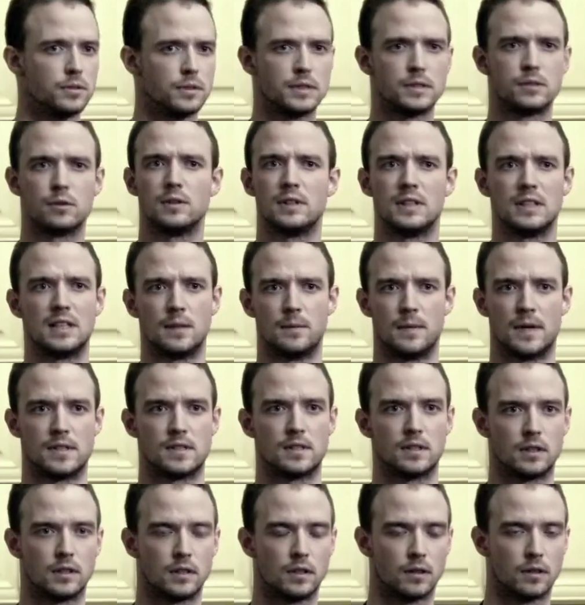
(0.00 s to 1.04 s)
C'est toutes des
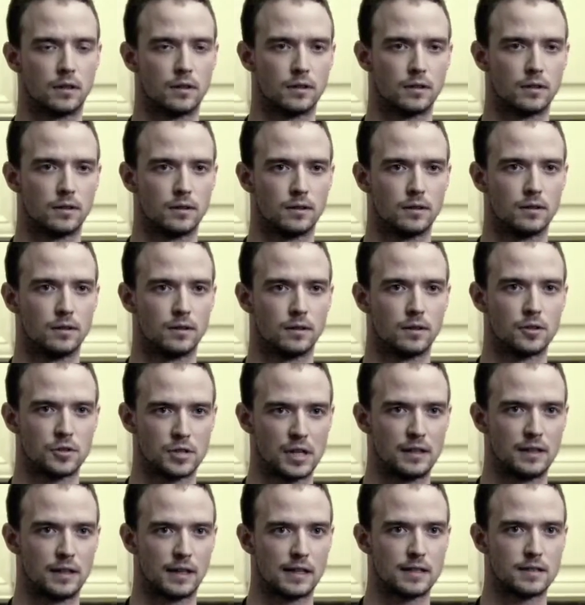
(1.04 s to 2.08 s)
thématiques que,
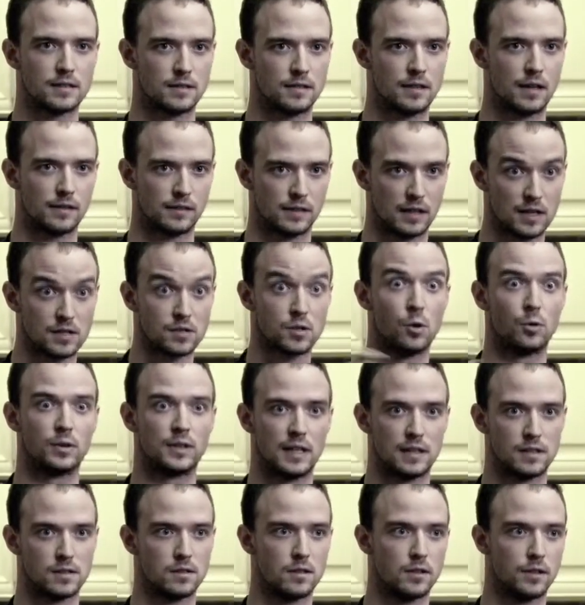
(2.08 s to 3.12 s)
j'adresse dans, ce
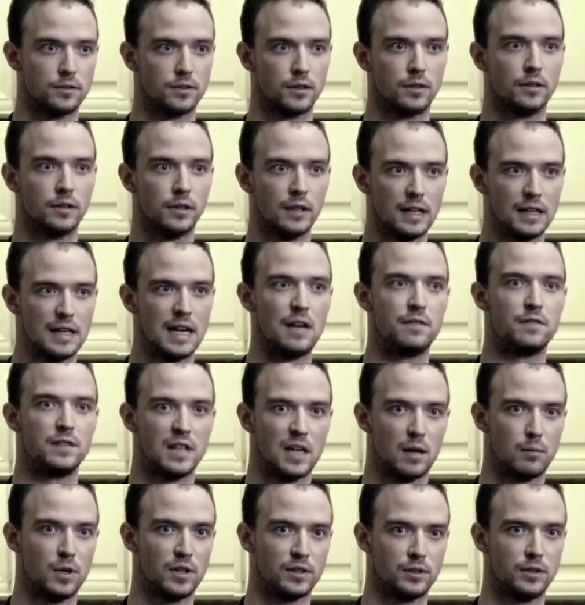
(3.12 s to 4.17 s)
contexte-là, de la
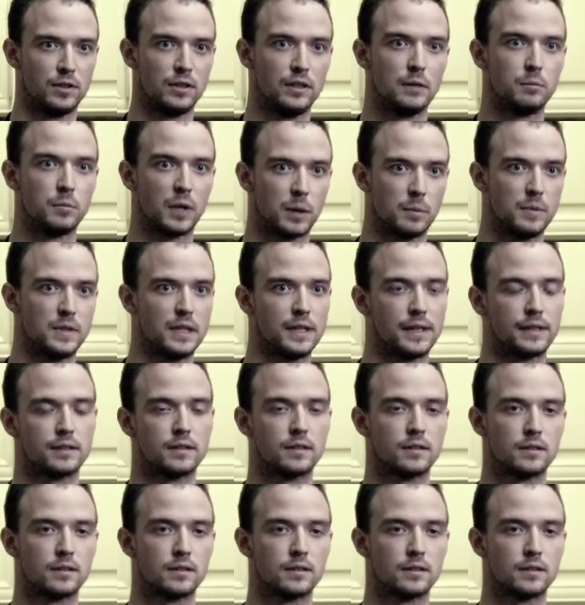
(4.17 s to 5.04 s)
ville abandonnée, Pripyat.